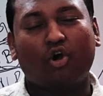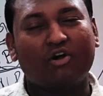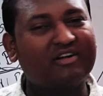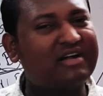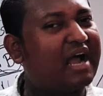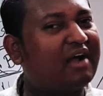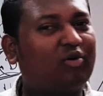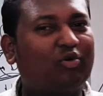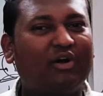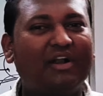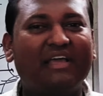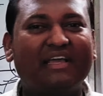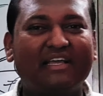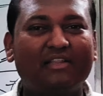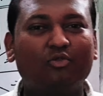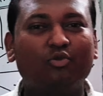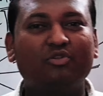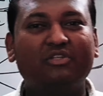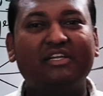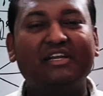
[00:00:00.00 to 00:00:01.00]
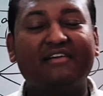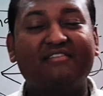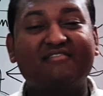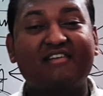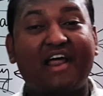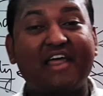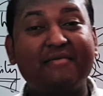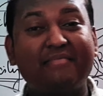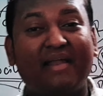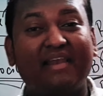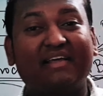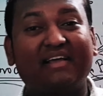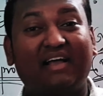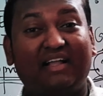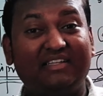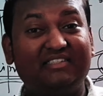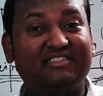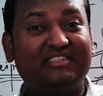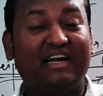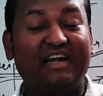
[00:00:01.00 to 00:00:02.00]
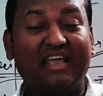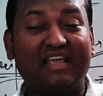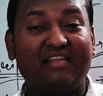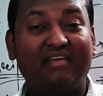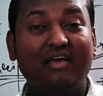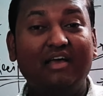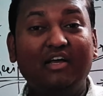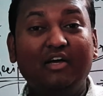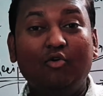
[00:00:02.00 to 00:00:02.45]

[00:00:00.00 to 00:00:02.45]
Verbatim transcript: স্বর্ণাক্ষরে কিন্তু তিনি ট্রাইবাল কালচারের